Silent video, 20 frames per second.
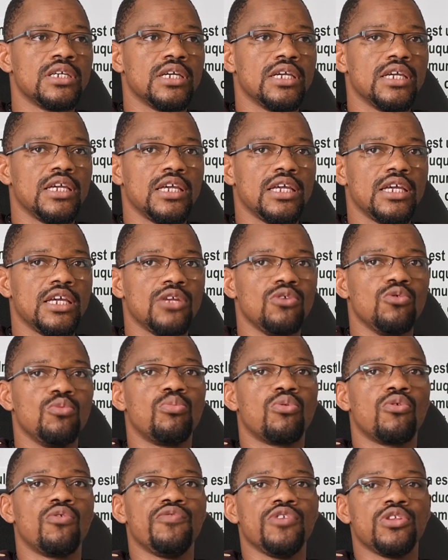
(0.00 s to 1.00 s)
et nous
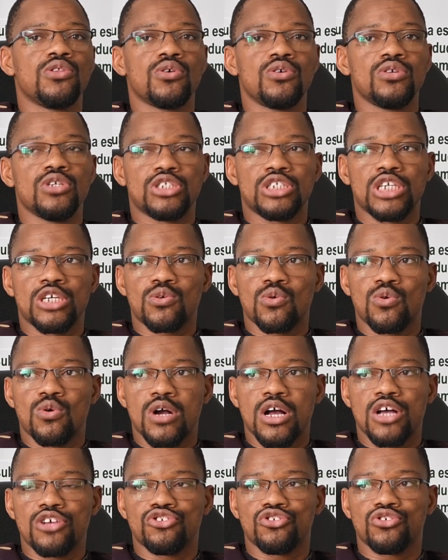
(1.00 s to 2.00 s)
profitons de cette
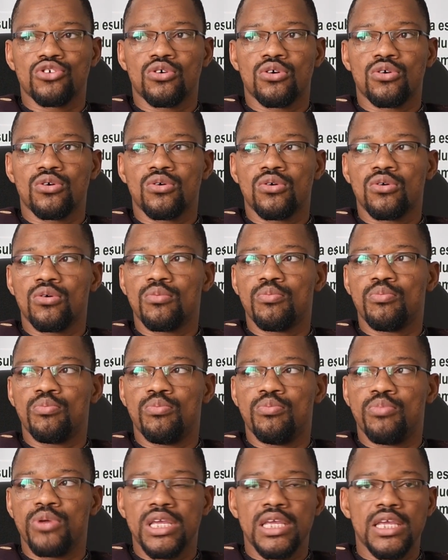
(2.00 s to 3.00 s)
occasion
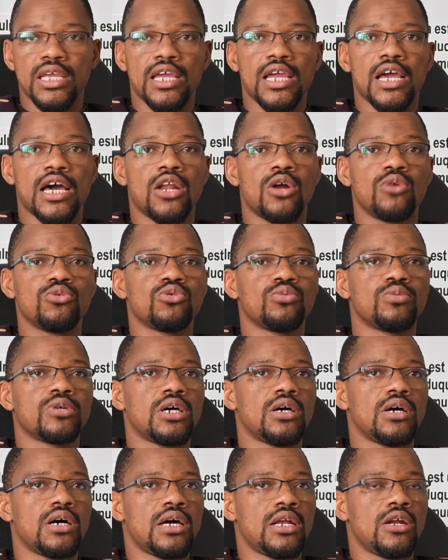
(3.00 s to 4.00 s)
prier Allah
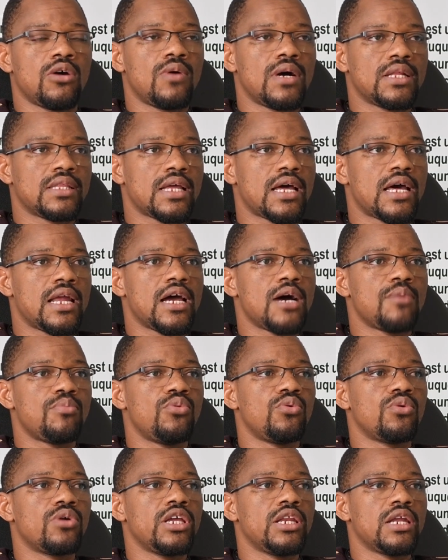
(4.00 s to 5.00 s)
subhanahu wa ta'ala
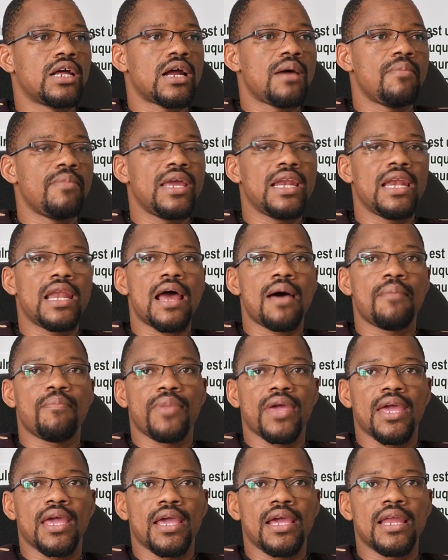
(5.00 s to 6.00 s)
pour qu'il ramène la
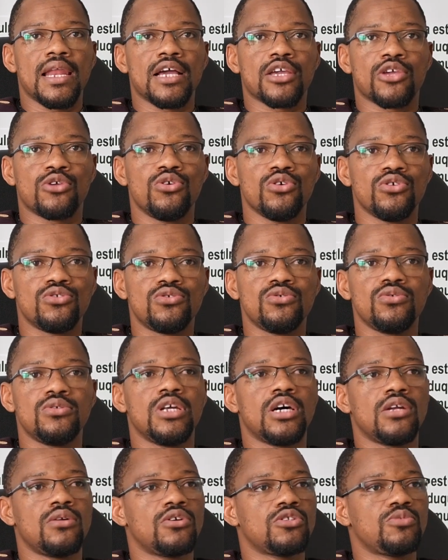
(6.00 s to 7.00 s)
paix et la quiétude
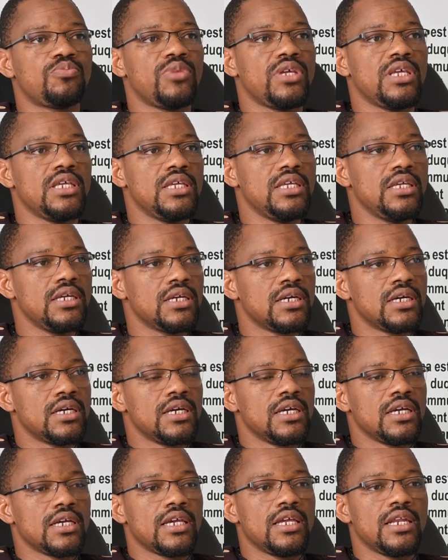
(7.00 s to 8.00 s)
dans notre pays,
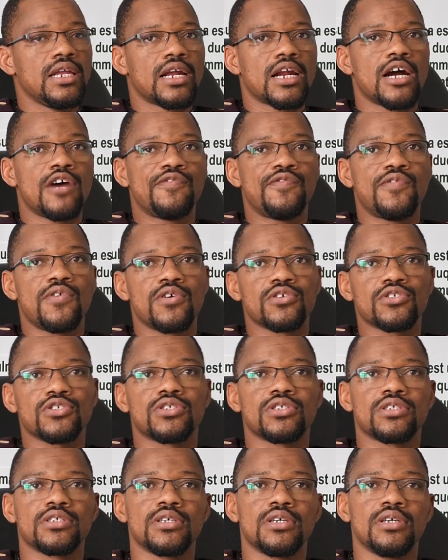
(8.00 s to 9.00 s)
qu'il
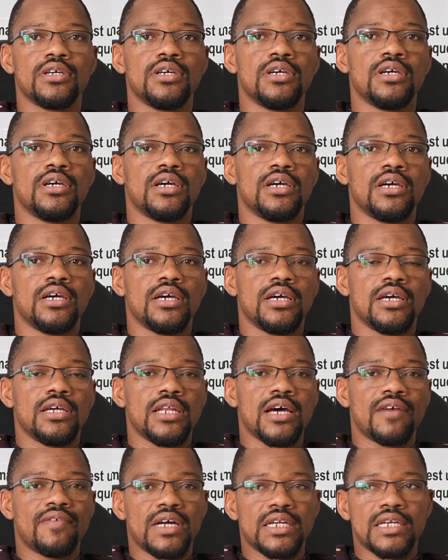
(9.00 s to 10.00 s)
renforce
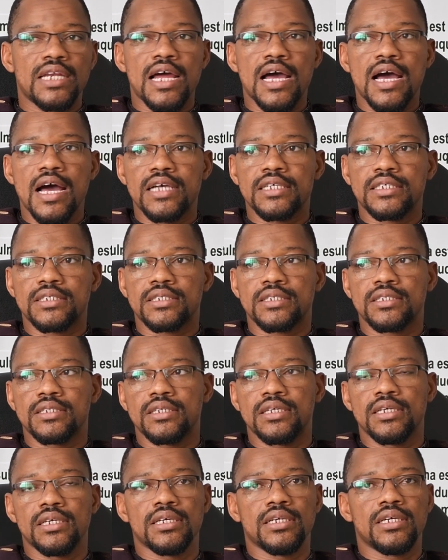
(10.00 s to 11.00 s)
davantage
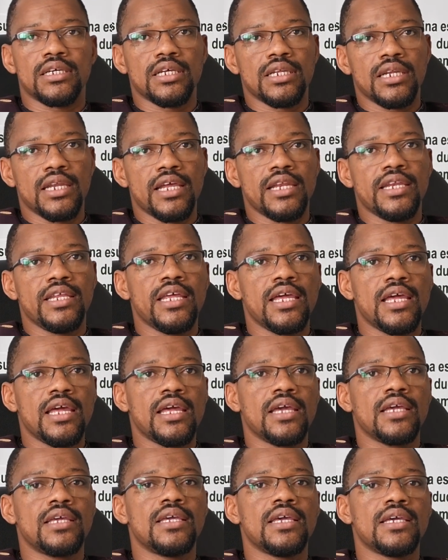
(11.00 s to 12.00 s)
eh, les
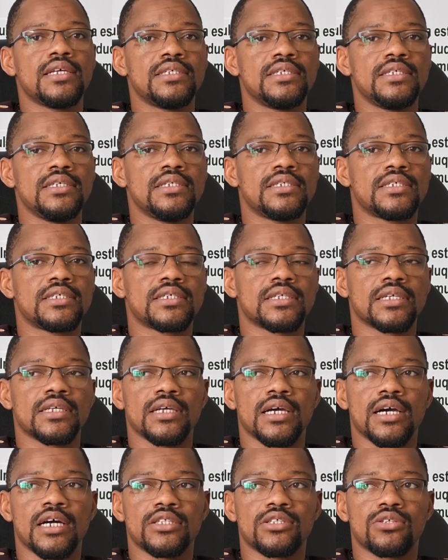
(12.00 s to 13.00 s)
liens qui existent
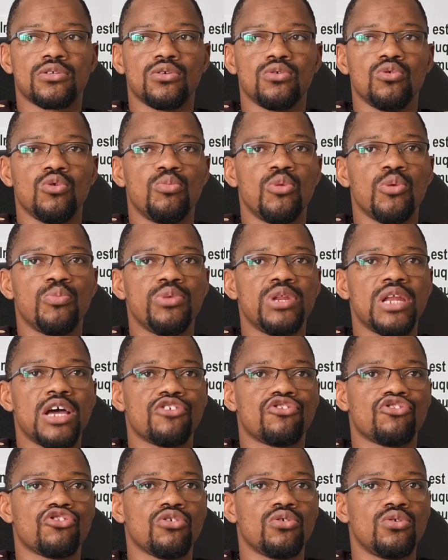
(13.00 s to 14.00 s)
entre nos
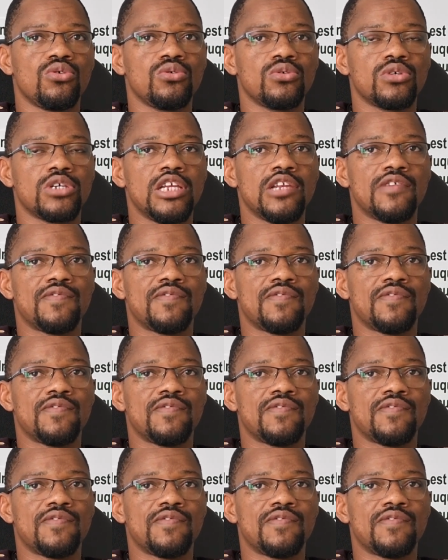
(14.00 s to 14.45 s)
populations, qu'il